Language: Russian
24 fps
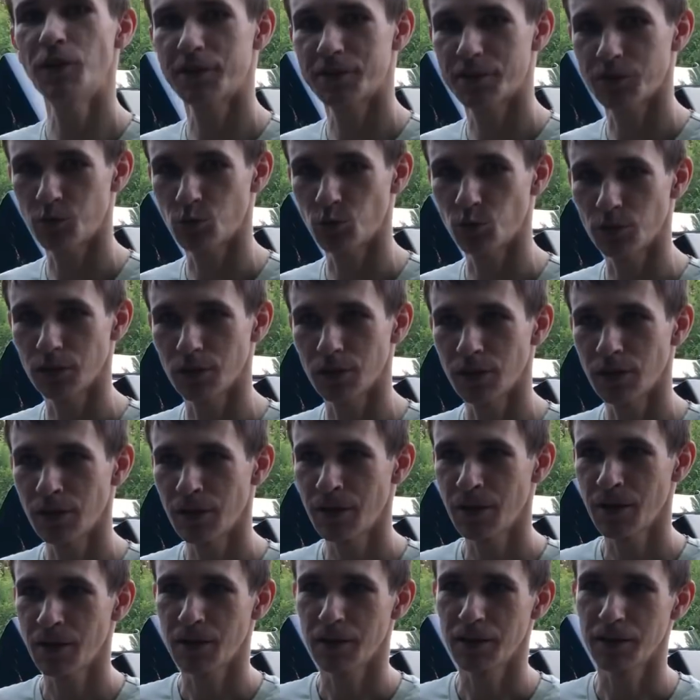секунды.
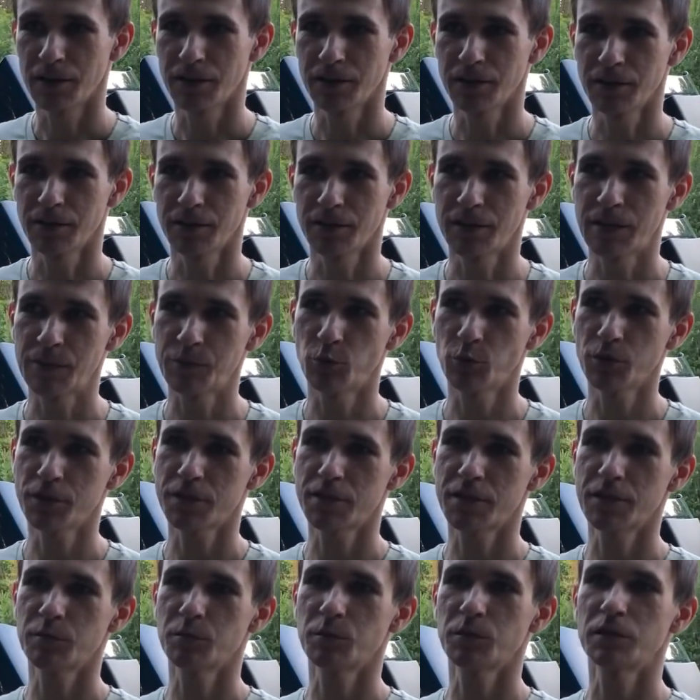Э,
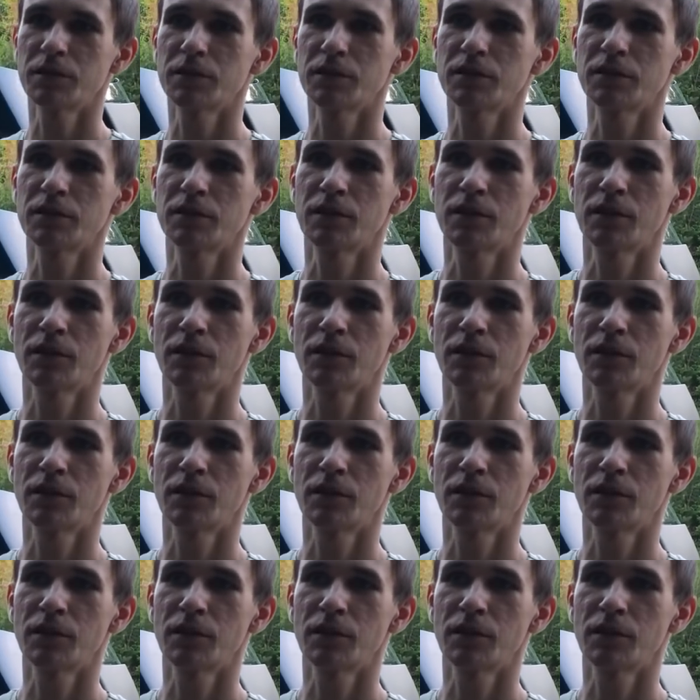допустим, э,